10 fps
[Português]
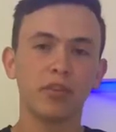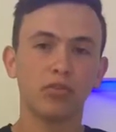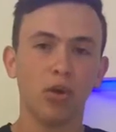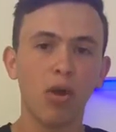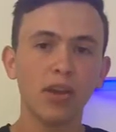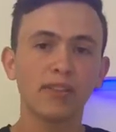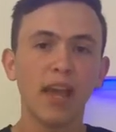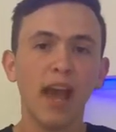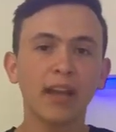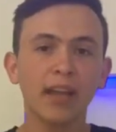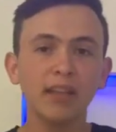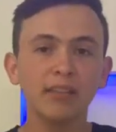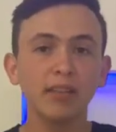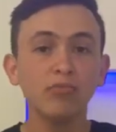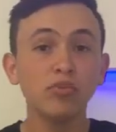vitórias,
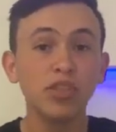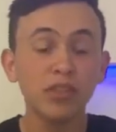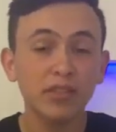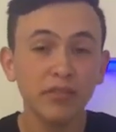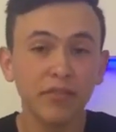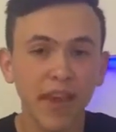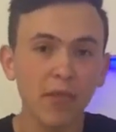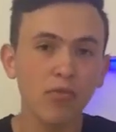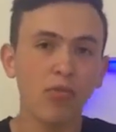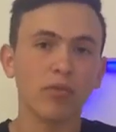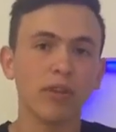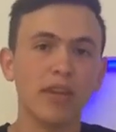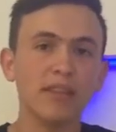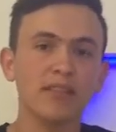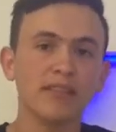aqueles que um dia tiveram
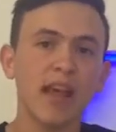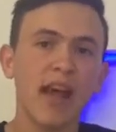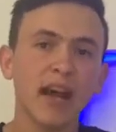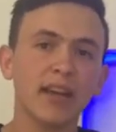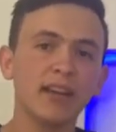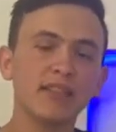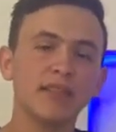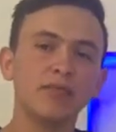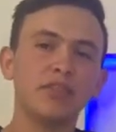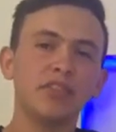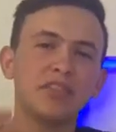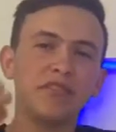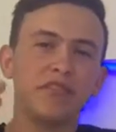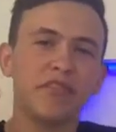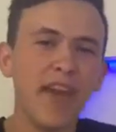conquistas, aqueles que um dia
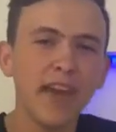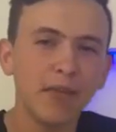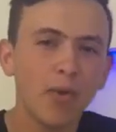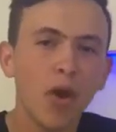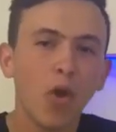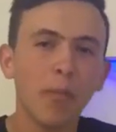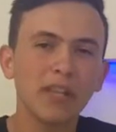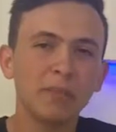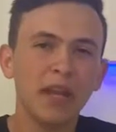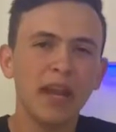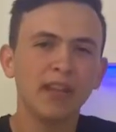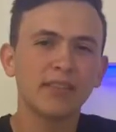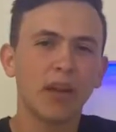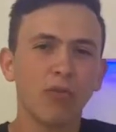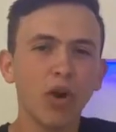tiveram uma
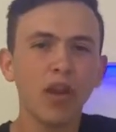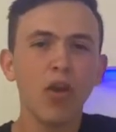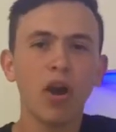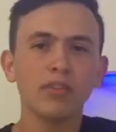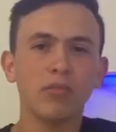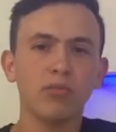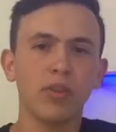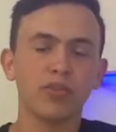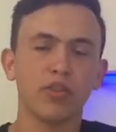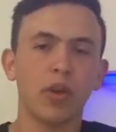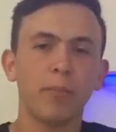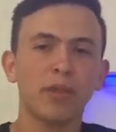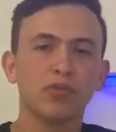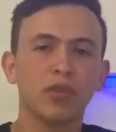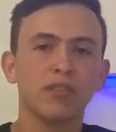experiência gloriosa com Deus, se tornam
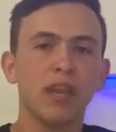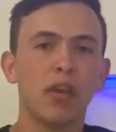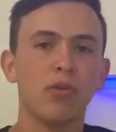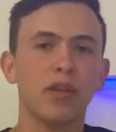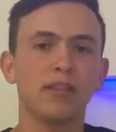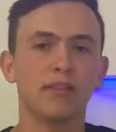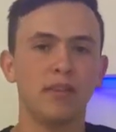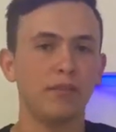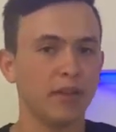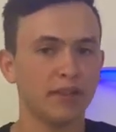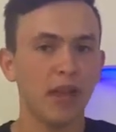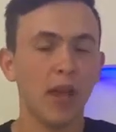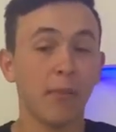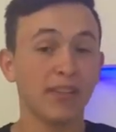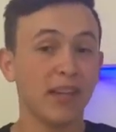pessoas irreconhecíveis.
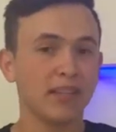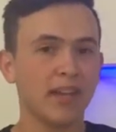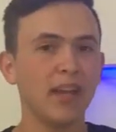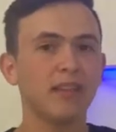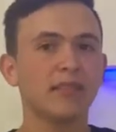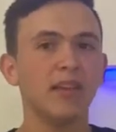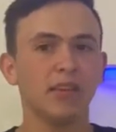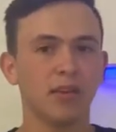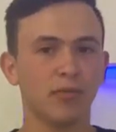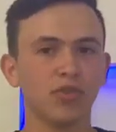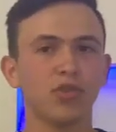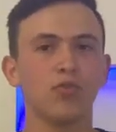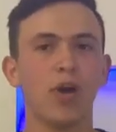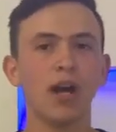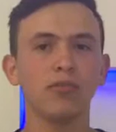Mas aqueles que
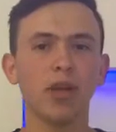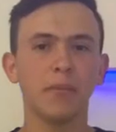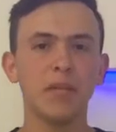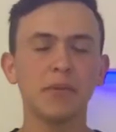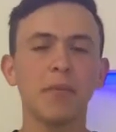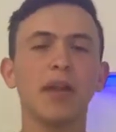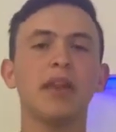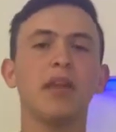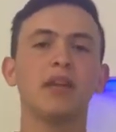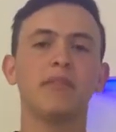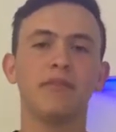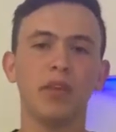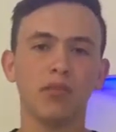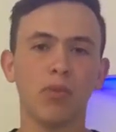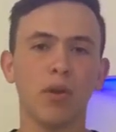continuaram da mesma maneira,
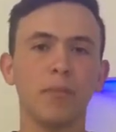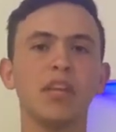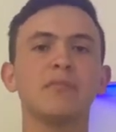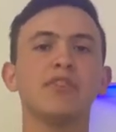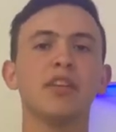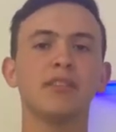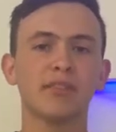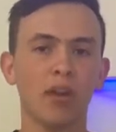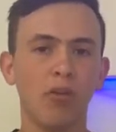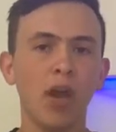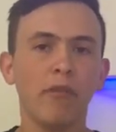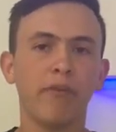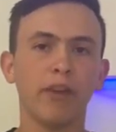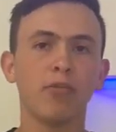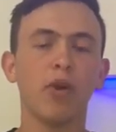vivendo com a mesma direção,
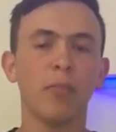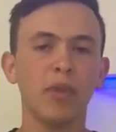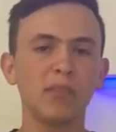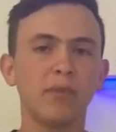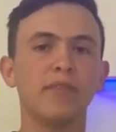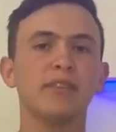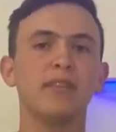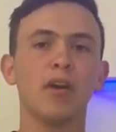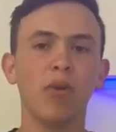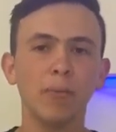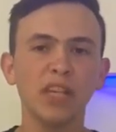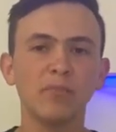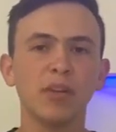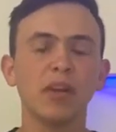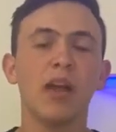vivendo com a mesma visão, a
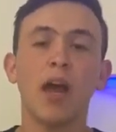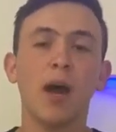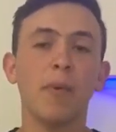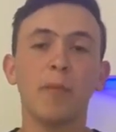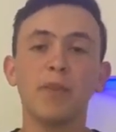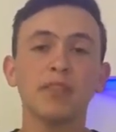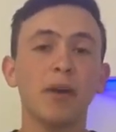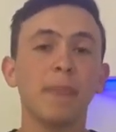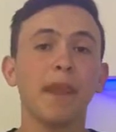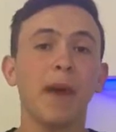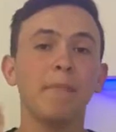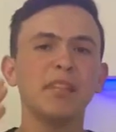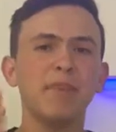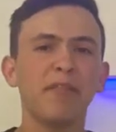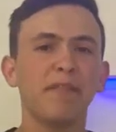mesma, a, a mesma, a
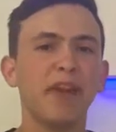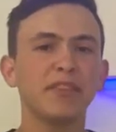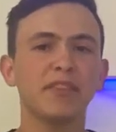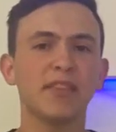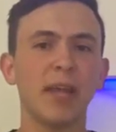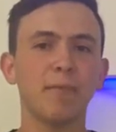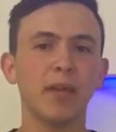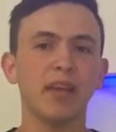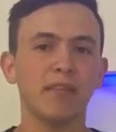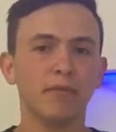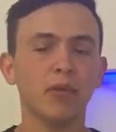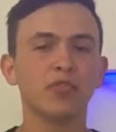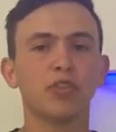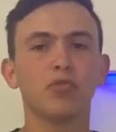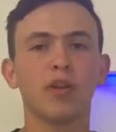mesma fé de sempre, sempre
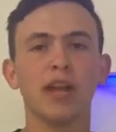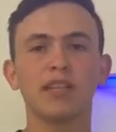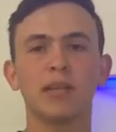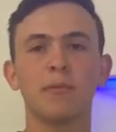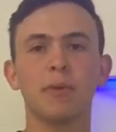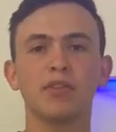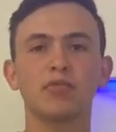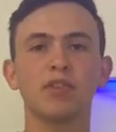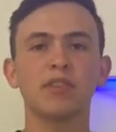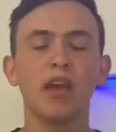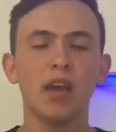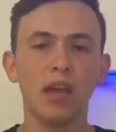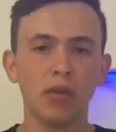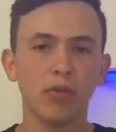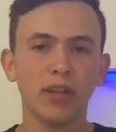vão se tornar sempre pessoas
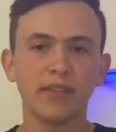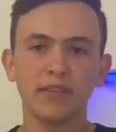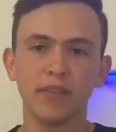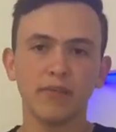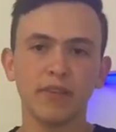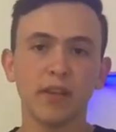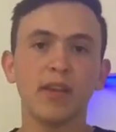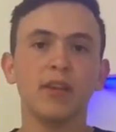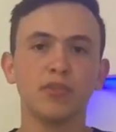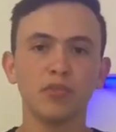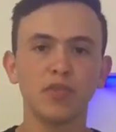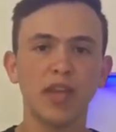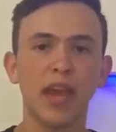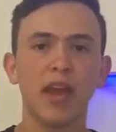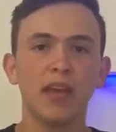reconhecíveis. E
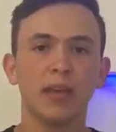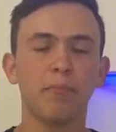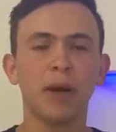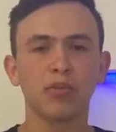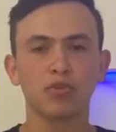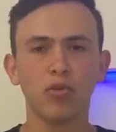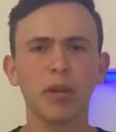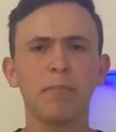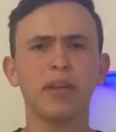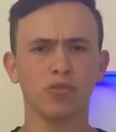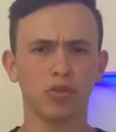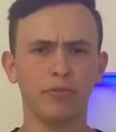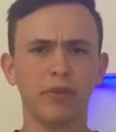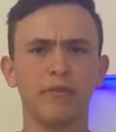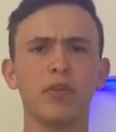José, que passou o que
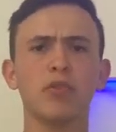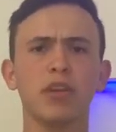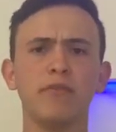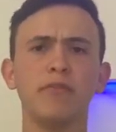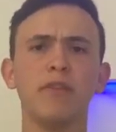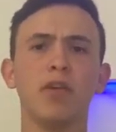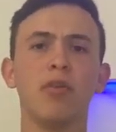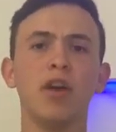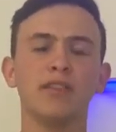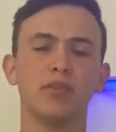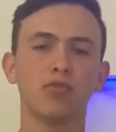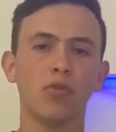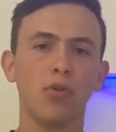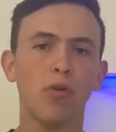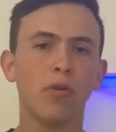passou, viveu o que viveu, se
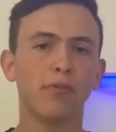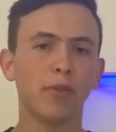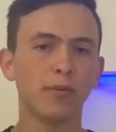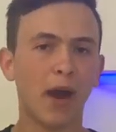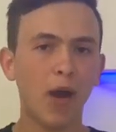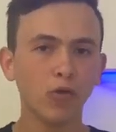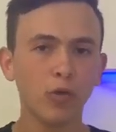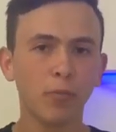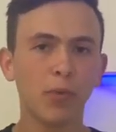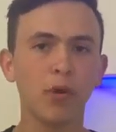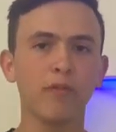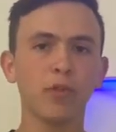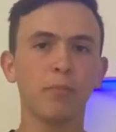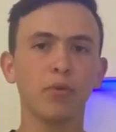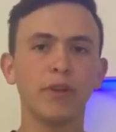tornou, foi
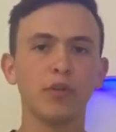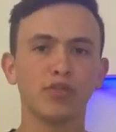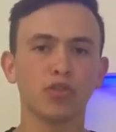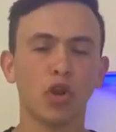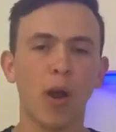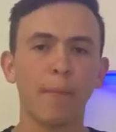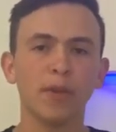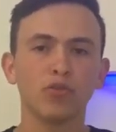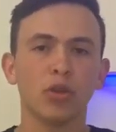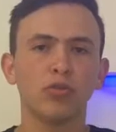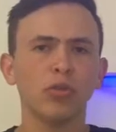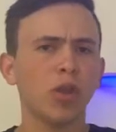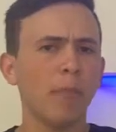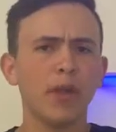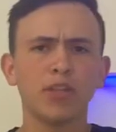autopromovido por Deus, se tornou uma pessoa
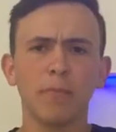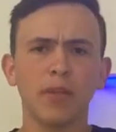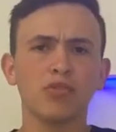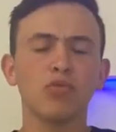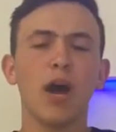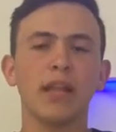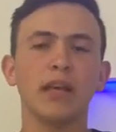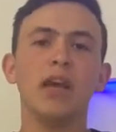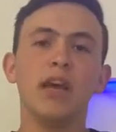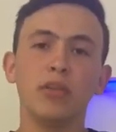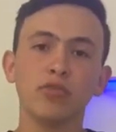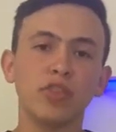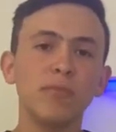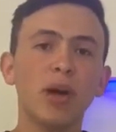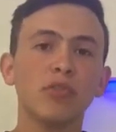totalmente abençoada. E
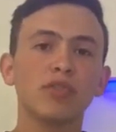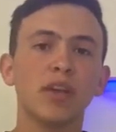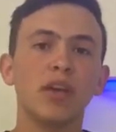os irmãos